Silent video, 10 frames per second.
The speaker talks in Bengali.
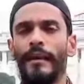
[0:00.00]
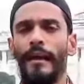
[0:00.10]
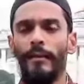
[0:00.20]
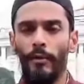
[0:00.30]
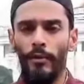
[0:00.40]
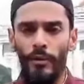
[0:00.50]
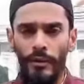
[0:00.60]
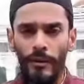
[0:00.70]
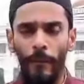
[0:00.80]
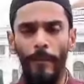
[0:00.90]
একটা বড়
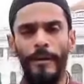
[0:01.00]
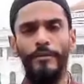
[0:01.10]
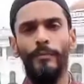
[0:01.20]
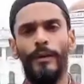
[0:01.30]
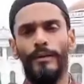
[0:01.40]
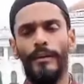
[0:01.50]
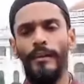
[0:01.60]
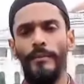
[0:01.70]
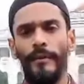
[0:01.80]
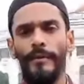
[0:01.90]
কমপ্লেক্স উপহার
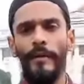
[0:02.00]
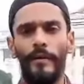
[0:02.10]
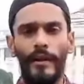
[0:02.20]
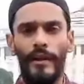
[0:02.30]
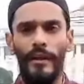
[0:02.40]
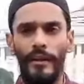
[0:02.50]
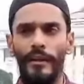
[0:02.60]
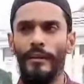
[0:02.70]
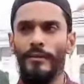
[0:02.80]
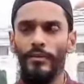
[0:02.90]
দিতে পারি তাহলে তারা
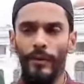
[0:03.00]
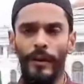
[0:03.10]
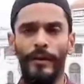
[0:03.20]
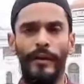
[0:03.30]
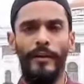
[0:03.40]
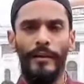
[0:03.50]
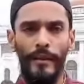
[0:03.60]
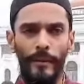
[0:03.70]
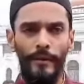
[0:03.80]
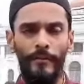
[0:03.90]
তাদের সময়কে এখানে
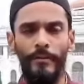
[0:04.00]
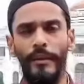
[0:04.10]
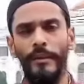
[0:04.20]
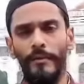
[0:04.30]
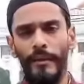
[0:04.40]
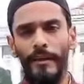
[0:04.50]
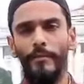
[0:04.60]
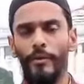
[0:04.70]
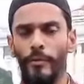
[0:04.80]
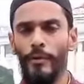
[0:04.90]
দেবে এবং তাদের মেধার
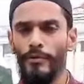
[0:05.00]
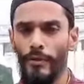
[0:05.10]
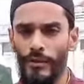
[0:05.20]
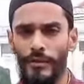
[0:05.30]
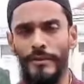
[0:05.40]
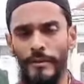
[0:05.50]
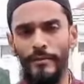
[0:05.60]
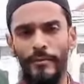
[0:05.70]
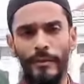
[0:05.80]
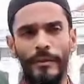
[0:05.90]
বই প্রকাশ করার চেষ্টা
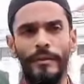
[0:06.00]
করবে